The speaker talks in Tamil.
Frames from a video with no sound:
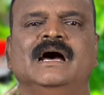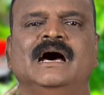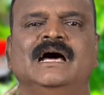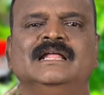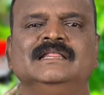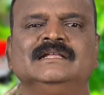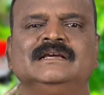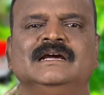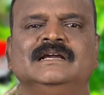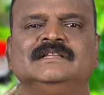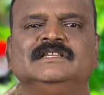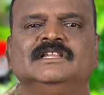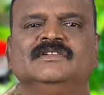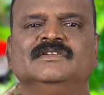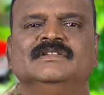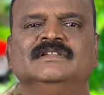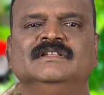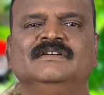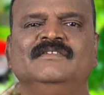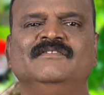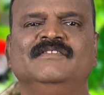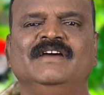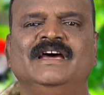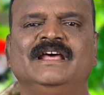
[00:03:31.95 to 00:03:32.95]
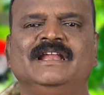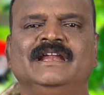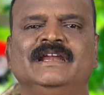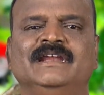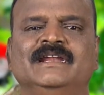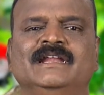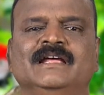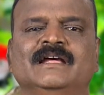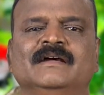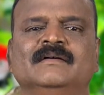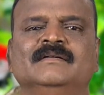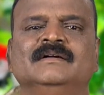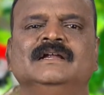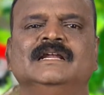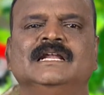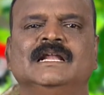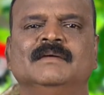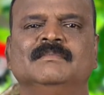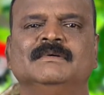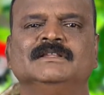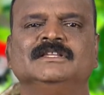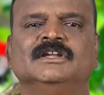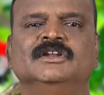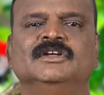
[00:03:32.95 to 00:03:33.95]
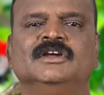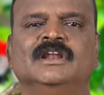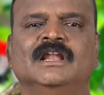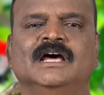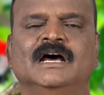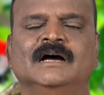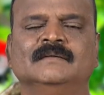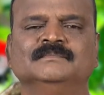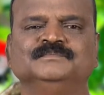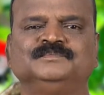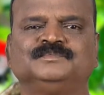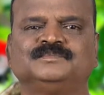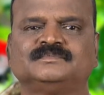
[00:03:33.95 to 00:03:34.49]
அதுக்கடுத்தது வந்து வேறு என்ன நம்ம தடுக்கலாம்